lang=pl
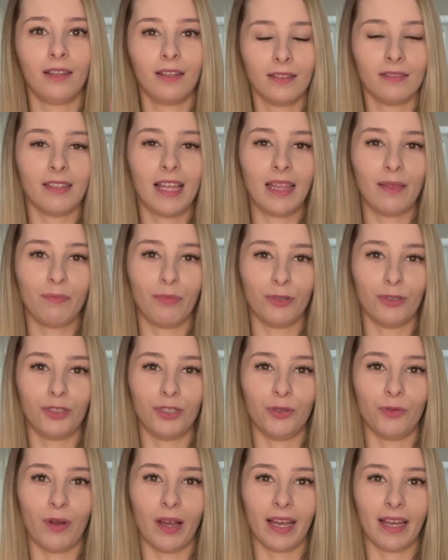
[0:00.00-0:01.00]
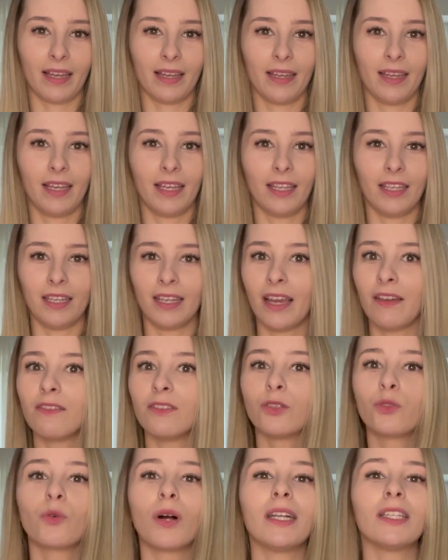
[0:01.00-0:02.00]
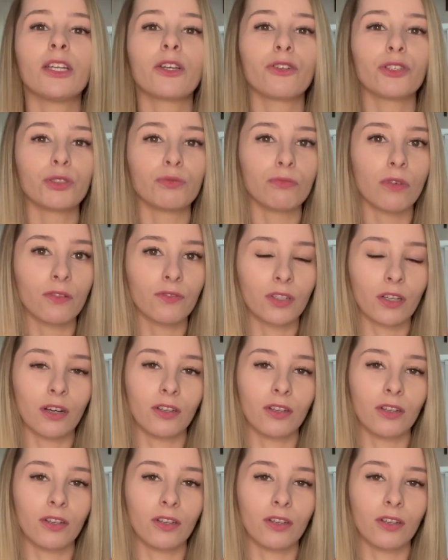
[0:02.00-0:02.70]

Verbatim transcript: ten posiłek i ewentualnie rozmowę